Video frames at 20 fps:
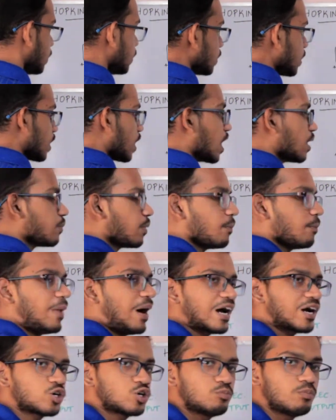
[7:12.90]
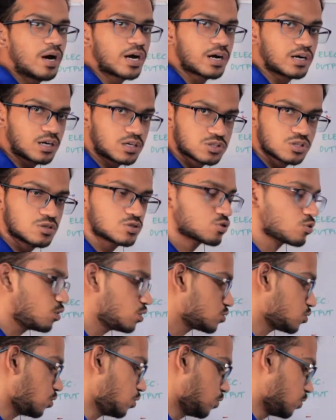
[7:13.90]
இதுதான் நம்ம பேக் டு பேக் கனெக்ஷன்
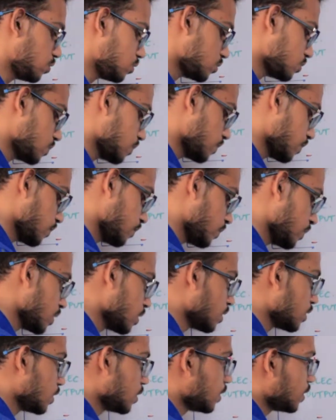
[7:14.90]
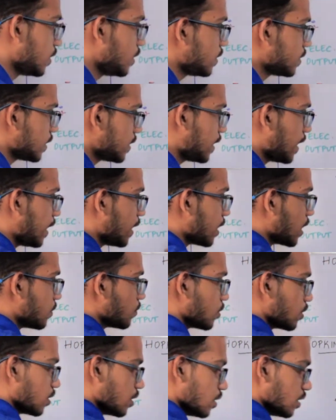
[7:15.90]
சொல்லி சொல்லுவோம் இந்த
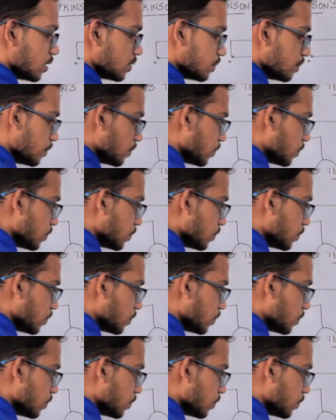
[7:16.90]
டயக்ராம் இருக்குல்ல